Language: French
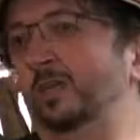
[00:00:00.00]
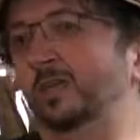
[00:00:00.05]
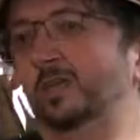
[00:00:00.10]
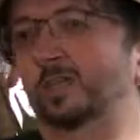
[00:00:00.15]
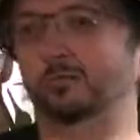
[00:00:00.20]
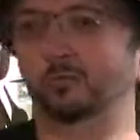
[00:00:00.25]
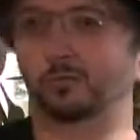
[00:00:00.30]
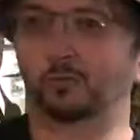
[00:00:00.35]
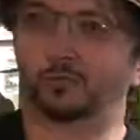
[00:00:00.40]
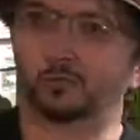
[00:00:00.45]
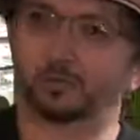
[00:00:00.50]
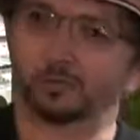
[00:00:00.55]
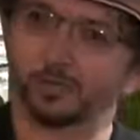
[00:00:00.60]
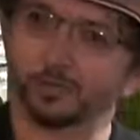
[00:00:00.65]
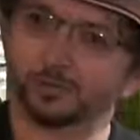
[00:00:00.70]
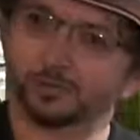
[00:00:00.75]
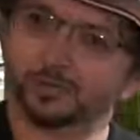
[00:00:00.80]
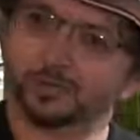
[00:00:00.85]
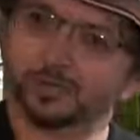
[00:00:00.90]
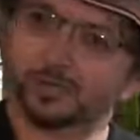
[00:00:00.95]
qui vous font
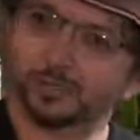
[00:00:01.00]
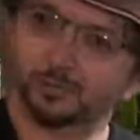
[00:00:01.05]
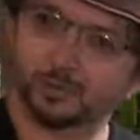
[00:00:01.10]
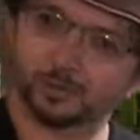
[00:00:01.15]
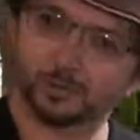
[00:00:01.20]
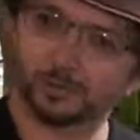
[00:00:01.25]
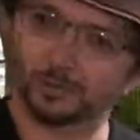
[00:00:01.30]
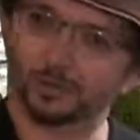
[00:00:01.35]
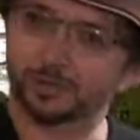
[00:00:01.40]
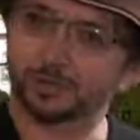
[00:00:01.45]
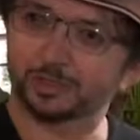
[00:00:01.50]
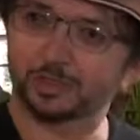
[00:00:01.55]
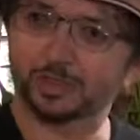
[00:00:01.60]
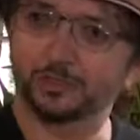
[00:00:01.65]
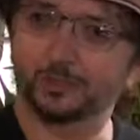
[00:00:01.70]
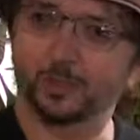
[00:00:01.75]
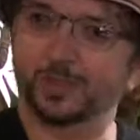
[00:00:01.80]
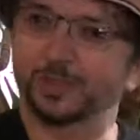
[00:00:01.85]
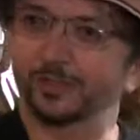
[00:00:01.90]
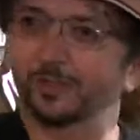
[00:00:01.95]
danser parce que les
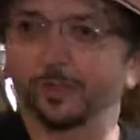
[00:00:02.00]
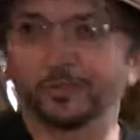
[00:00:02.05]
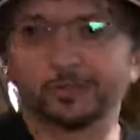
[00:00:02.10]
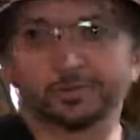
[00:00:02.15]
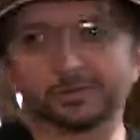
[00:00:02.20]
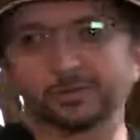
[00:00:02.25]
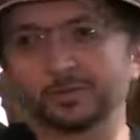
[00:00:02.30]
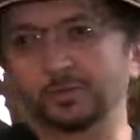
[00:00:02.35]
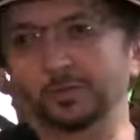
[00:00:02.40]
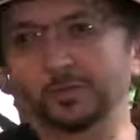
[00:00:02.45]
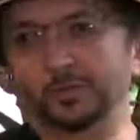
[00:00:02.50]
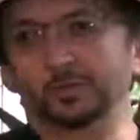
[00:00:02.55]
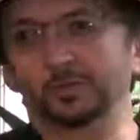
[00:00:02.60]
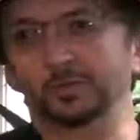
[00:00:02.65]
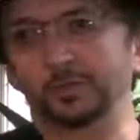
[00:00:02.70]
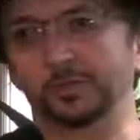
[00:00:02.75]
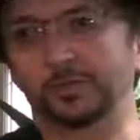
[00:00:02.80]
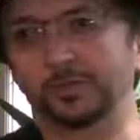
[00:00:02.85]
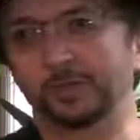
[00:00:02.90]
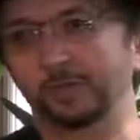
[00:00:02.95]
Chinois dansent tous les
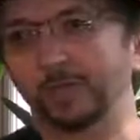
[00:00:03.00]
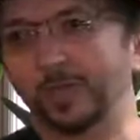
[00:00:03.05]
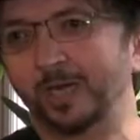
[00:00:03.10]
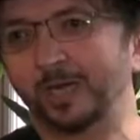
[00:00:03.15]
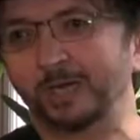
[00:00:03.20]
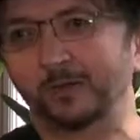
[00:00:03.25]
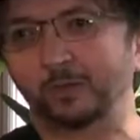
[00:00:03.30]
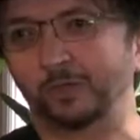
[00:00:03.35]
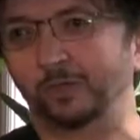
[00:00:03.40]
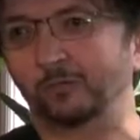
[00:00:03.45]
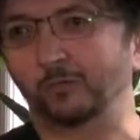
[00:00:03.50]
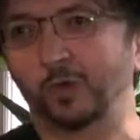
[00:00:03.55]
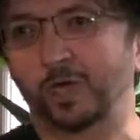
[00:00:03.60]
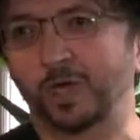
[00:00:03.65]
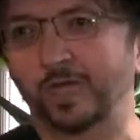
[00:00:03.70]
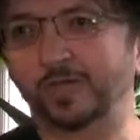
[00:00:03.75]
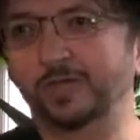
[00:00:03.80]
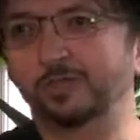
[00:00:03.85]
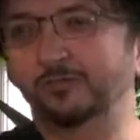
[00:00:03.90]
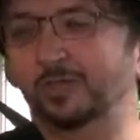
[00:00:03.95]
jours dans les parcs. On les
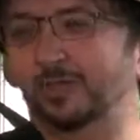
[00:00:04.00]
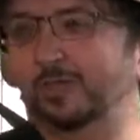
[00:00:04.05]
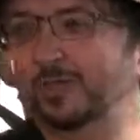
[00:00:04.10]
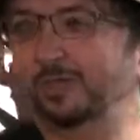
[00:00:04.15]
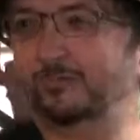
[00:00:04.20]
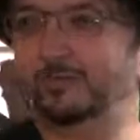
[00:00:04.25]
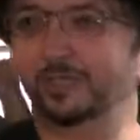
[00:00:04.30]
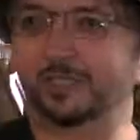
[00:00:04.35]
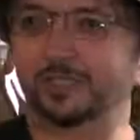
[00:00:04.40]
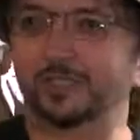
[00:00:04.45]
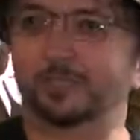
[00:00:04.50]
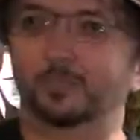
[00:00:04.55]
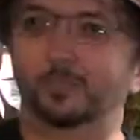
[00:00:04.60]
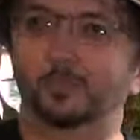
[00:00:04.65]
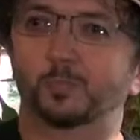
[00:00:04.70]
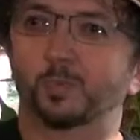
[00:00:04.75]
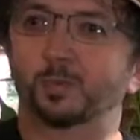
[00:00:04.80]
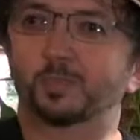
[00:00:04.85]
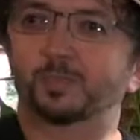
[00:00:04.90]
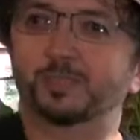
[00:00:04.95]
voit arriver avec des
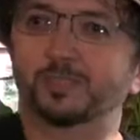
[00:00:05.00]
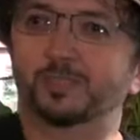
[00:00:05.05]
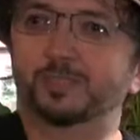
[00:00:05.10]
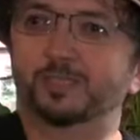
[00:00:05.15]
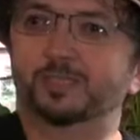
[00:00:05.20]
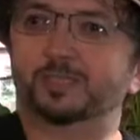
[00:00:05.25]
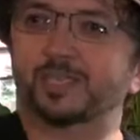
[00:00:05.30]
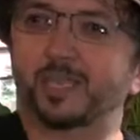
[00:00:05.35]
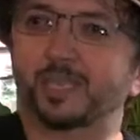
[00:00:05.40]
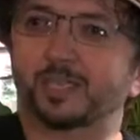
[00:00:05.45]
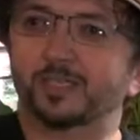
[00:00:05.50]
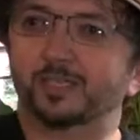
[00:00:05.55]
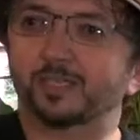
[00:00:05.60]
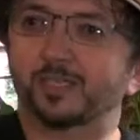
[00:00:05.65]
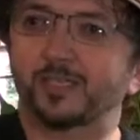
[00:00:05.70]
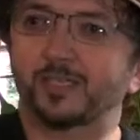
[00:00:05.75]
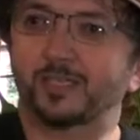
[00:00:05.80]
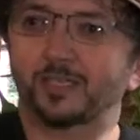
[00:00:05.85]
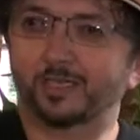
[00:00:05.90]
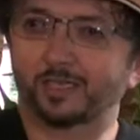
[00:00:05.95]
petits sacs
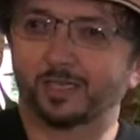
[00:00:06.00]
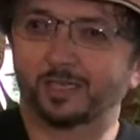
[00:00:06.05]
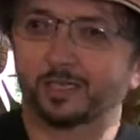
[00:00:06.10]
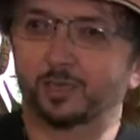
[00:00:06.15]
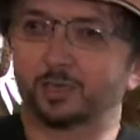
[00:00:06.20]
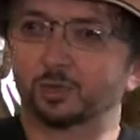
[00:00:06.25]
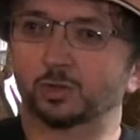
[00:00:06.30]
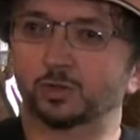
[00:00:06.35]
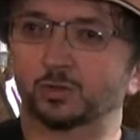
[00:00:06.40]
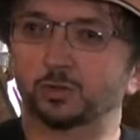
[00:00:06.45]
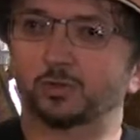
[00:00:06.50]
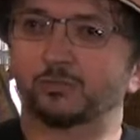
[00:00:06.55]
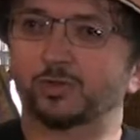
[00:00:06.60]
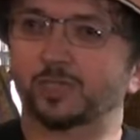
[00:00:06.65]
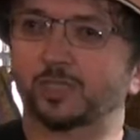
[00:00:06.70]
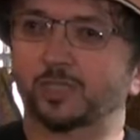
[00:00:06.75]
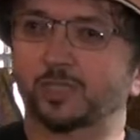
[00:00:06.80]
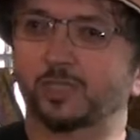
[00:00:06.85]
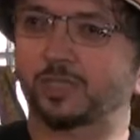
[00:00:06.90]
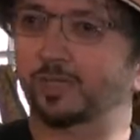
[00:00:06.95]
et des chaussures
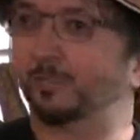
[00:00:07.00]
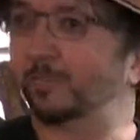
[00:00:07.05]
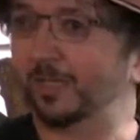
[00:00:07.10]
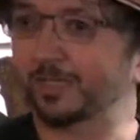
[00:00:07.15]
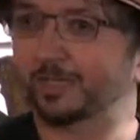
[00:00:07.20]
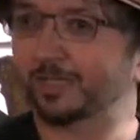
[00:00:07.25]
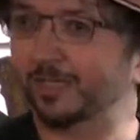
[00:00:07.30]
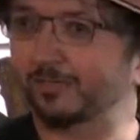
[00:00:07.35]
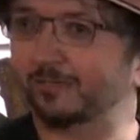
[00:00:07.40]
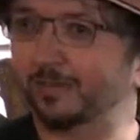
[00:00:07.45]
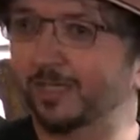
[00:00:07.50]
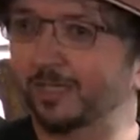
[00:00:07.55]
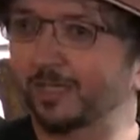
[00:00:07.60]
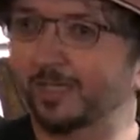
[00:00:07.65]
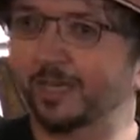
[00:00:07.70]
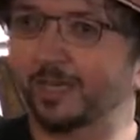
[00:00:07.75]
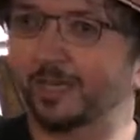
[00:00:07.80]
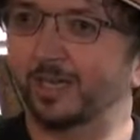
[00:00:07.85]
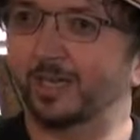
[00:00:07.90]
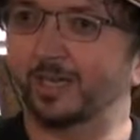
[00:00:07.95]
vernies après le
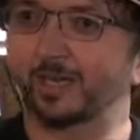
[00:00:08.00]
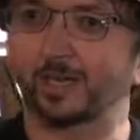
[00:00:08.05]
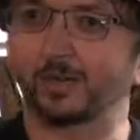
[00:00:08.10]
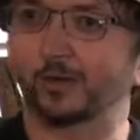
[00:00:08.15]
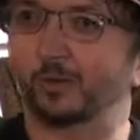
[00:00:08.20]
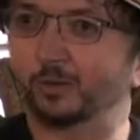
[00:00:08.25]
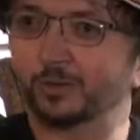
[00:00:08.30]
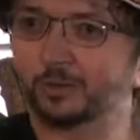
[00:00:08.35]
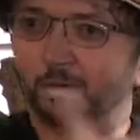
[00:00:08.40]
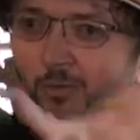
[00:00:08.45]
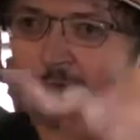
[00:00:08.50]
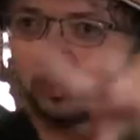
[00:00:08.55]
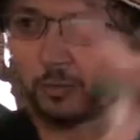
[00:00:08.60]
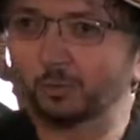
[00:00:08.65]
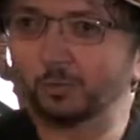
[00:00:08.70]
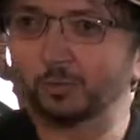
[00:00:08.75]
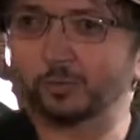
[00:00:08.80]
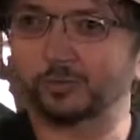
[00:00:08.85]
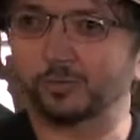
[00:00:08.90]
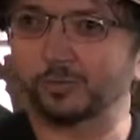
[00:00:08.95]
travail. Alors on se
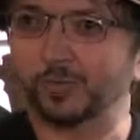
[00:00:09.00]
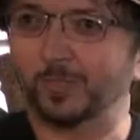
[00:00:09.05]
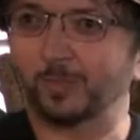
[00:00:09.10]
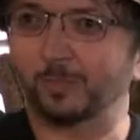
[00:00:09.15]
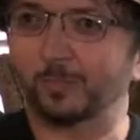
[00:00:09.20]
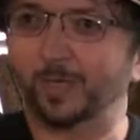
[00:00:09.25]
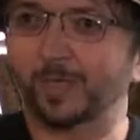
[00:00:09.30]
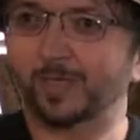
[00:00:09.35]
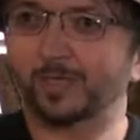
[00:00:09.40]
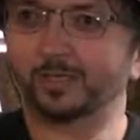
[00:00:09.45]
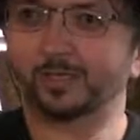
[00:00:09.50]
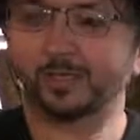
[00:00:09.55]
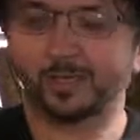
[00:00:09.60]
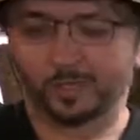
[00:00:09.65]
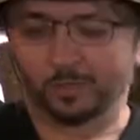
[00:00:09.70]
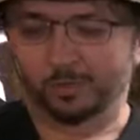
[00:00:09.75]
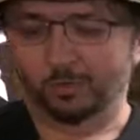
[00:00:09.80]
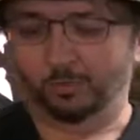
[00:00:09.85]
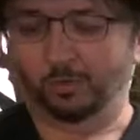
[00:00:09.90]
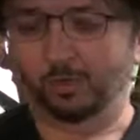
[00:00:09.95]
retrouve sur un parc,
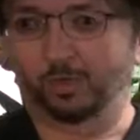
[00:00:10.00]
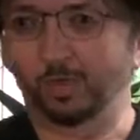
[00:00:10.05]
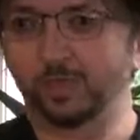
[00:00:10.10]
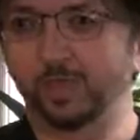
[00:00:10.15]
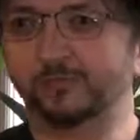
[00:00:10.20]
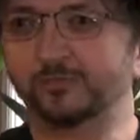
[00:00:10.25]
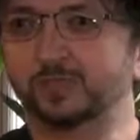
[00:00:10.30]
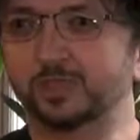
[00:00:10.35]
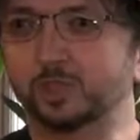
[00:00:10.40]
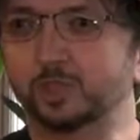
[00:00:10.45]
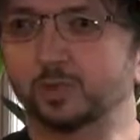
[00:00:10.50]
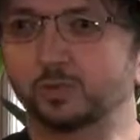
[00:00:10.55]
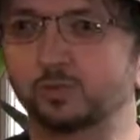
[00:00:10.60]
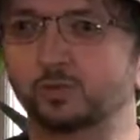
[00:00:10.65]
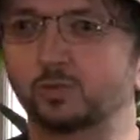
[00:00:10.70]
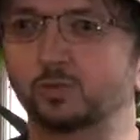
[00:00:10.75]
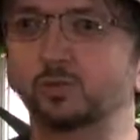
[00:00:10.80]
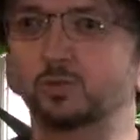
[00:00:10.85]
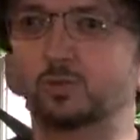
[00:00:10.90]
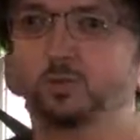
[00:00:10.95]
on enlève ses
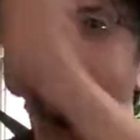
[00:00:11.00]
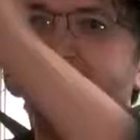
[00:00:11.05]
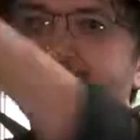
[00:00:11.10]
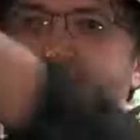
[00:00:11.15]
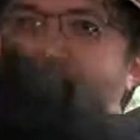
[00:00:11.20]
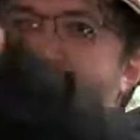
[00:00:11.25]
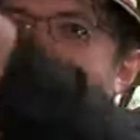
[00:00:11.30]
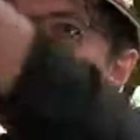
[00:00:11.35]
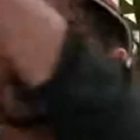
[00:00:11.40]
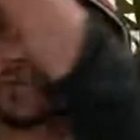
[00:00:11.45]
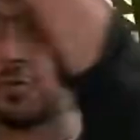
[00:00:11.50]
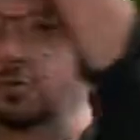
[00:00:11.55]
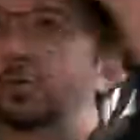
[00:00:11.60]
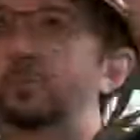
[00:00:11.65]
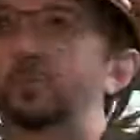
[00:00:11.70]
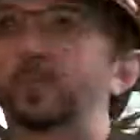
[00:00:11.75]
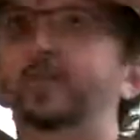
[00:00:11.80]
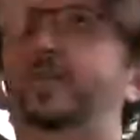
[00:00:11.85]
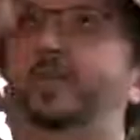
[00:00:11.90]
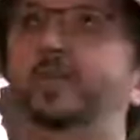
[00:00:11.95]
chaussures, on les accroche aux
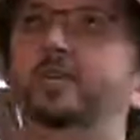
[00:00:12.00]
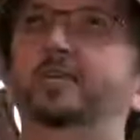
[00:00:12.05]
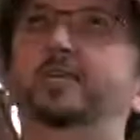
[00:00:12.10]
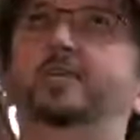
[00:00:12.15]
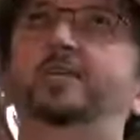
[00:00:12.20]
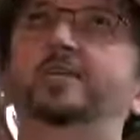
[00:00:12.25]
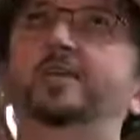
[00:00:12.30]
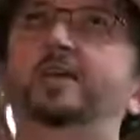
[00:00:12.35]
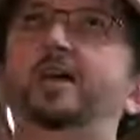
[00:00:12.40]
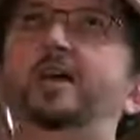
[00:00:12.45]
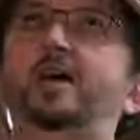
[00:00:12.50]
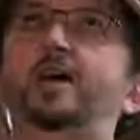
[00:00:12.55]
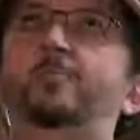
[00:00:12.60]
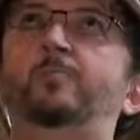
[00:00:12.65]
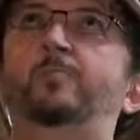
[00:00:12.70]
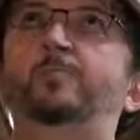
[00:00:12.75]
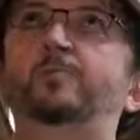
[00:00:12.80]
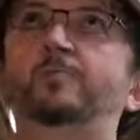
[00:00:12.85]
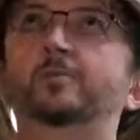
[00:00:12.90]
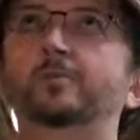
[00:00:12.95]
lampadaires, il y a des
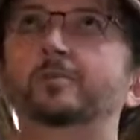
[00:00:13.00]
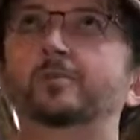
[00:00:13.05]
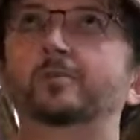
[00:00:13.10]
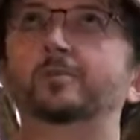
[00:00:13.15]
grappes